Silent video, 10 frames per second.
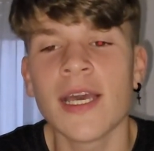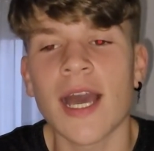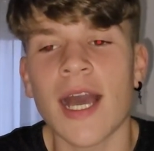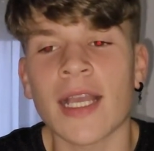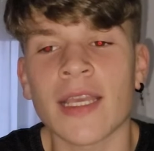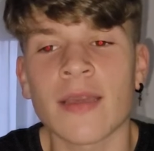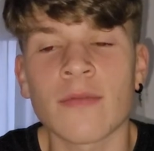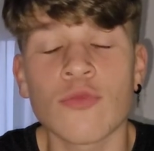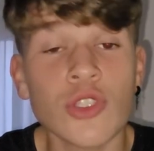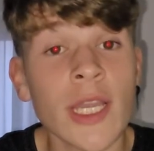a que
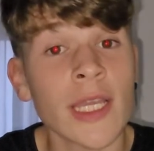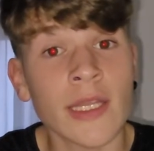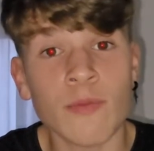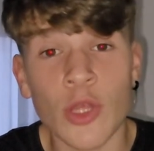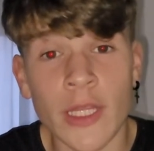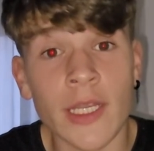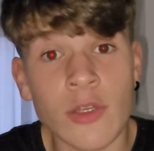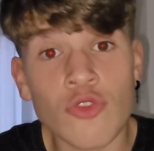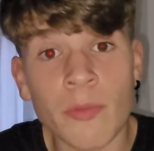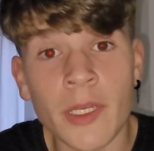mucha gente pueda tener
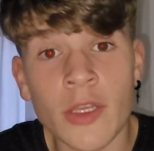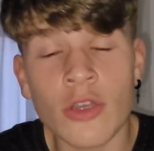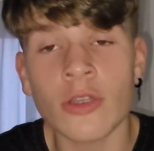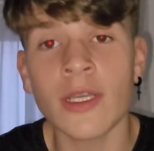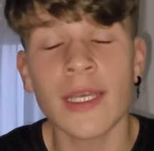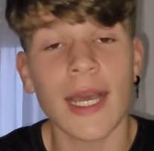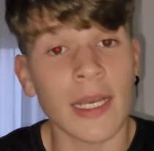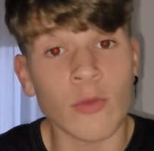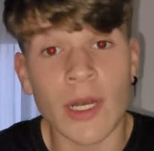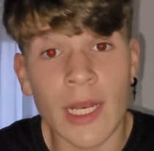su opinión, al
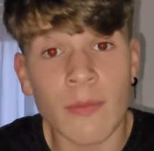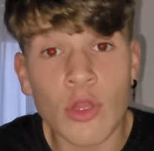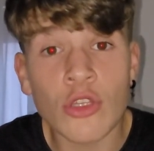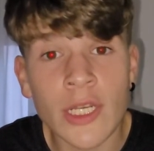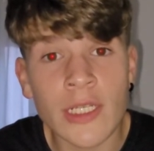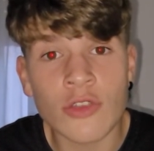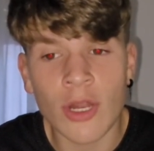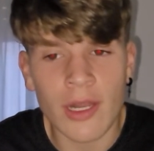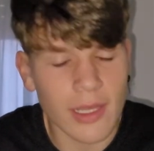igual que la puedo tener yo